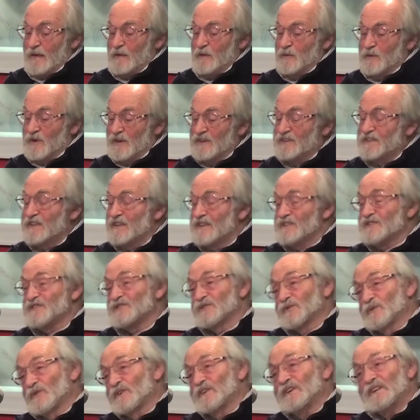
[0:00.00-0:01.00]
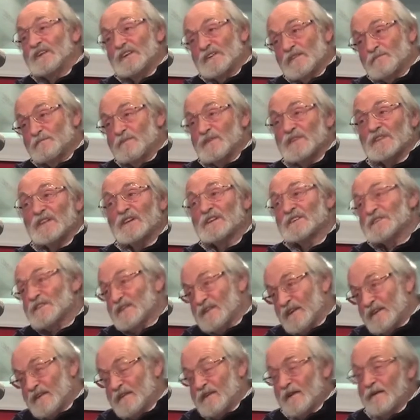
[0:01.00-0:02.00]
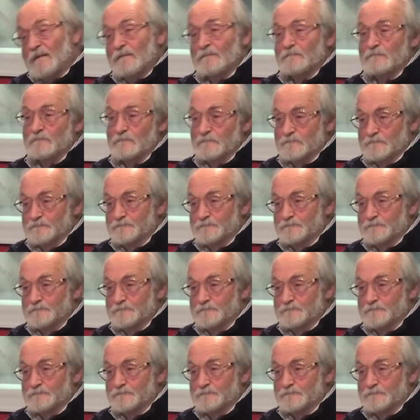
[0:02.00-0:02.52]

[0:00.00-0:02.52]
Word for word: В этой истории есть продолжение –